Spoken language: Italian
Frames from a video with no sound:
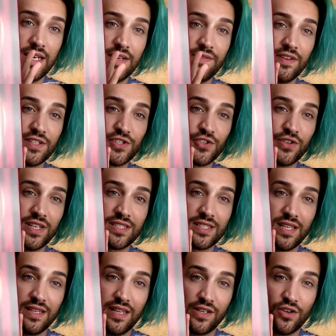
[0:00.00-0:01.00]
nella versione presentazione
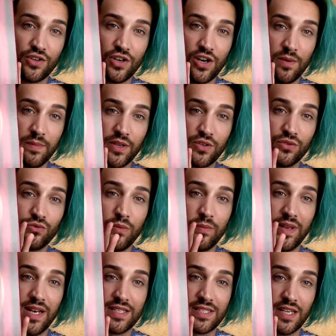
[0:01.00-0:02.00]
San Diego Comic Con
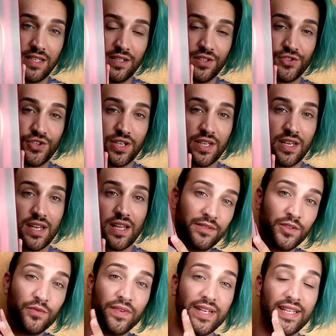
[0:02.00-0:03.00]
2016.
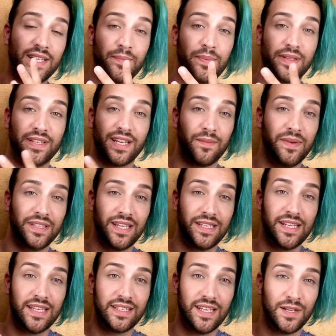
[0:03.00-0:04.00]
Non vedete praticamente
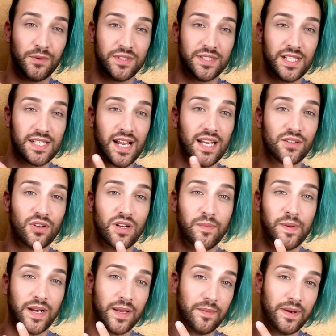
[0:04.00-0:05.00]
niente da questa scatola
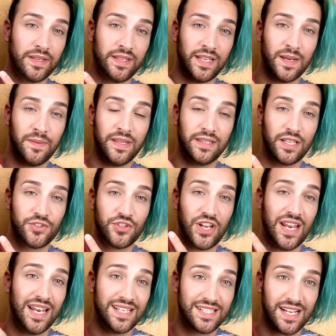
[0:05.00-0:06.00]
perché praticamente
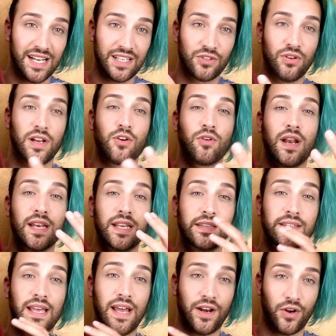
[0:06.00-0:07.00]
c'è la scatola con
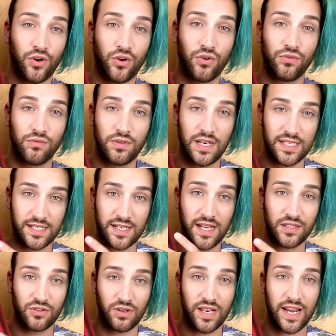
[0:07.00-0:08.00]
all'interno la
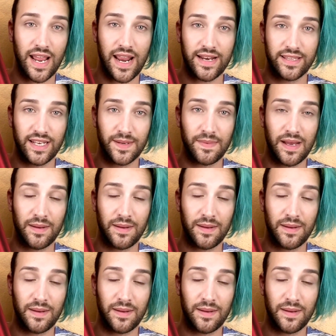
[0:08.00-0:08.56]
scatola reale della